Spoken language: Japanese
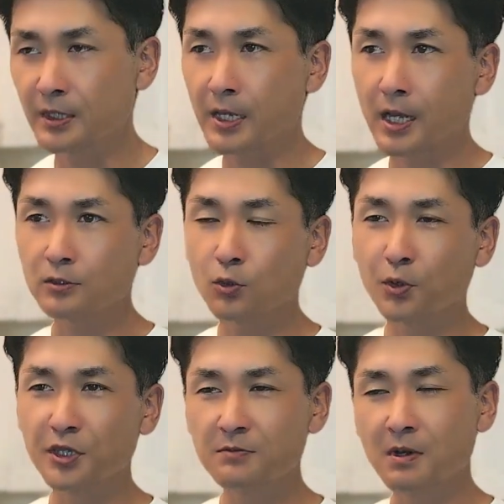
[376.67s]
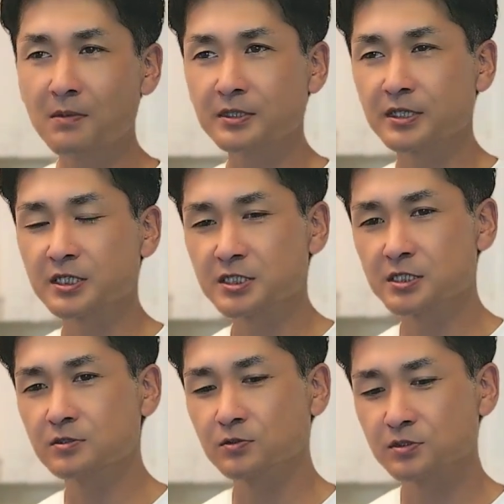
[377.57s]
であと今までき
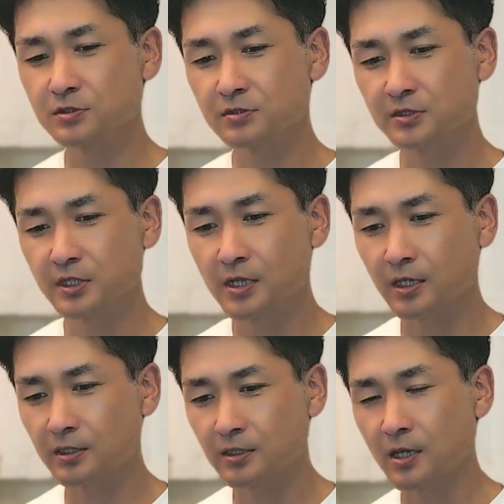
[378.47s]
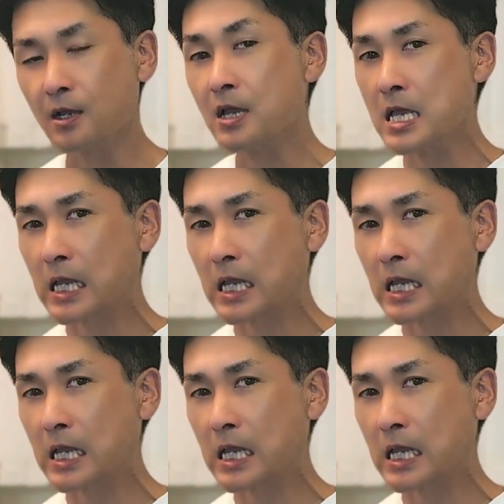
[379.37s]
ちんと作っていなかった